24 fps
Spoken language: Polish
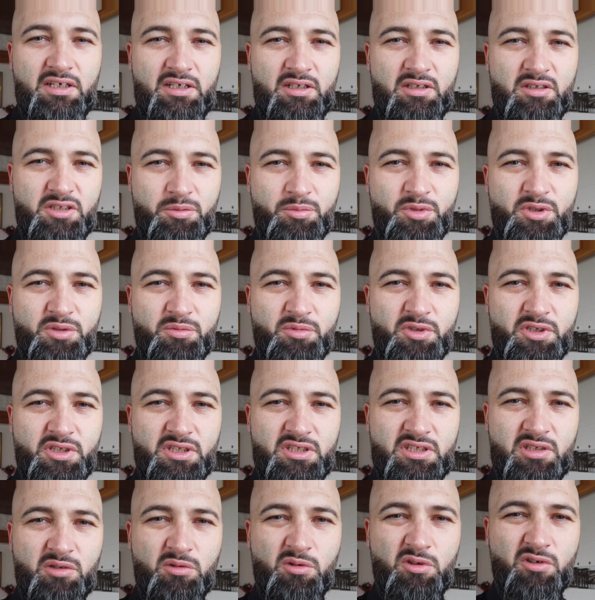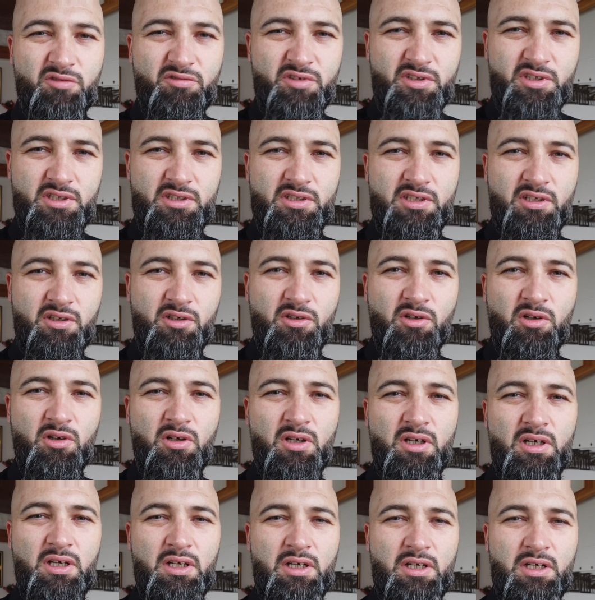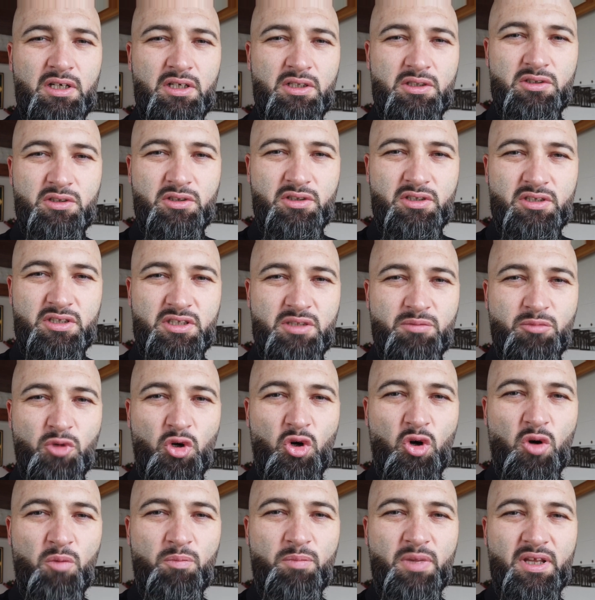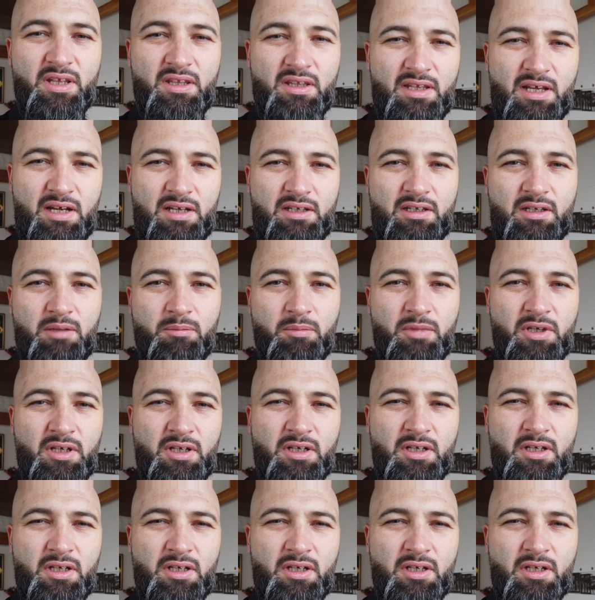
ale żebyśmy się całkowicie z tego, co jest tym opętaniem,